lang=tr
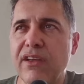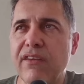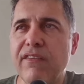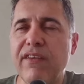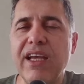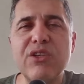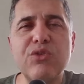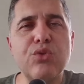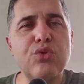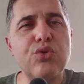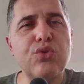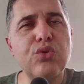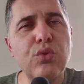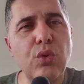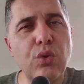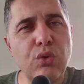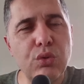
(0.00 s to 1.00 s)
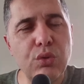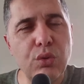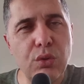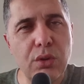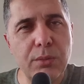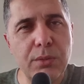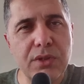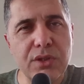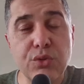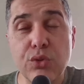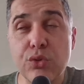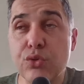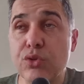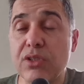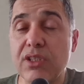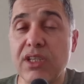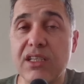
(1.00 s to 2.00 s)
Veya çocuğun okulu olabilir,
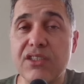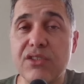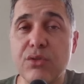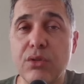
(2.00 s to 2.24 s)
çocuğun taksiti